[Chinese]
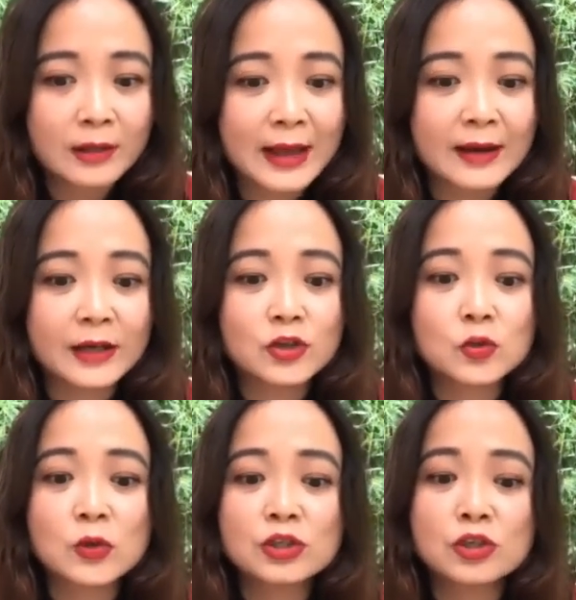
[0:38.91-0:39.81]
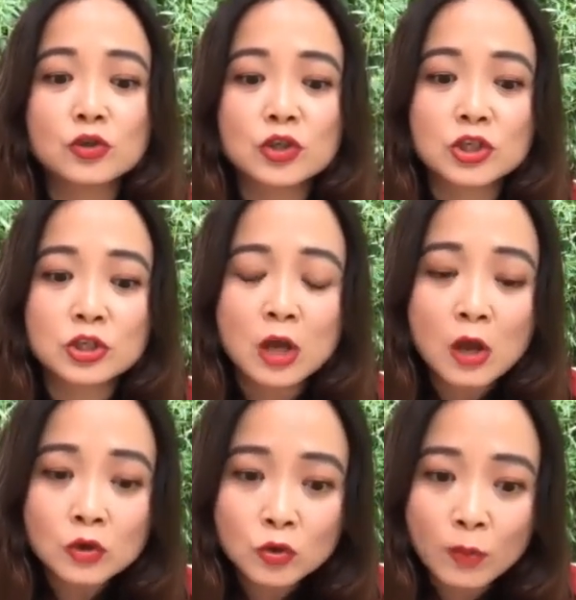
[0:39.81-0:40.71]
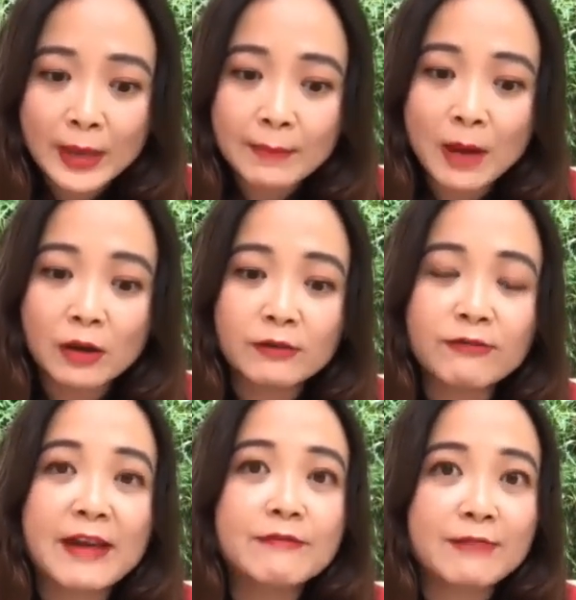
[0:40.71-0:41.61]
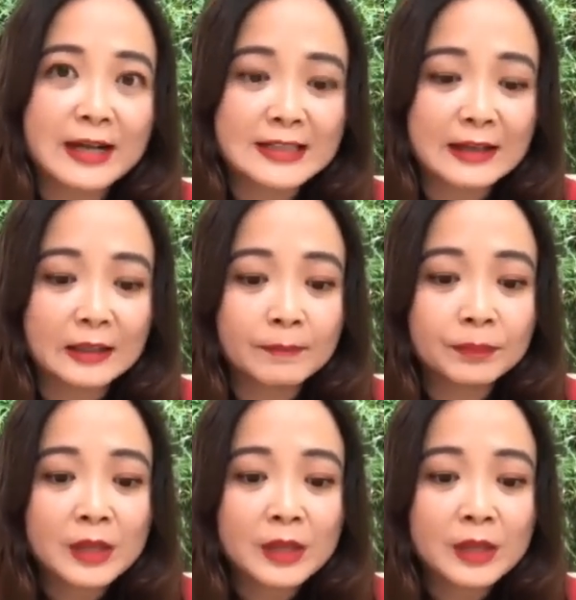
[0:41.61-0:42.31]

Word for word: 他可以说是吃中美贸易饭发家的。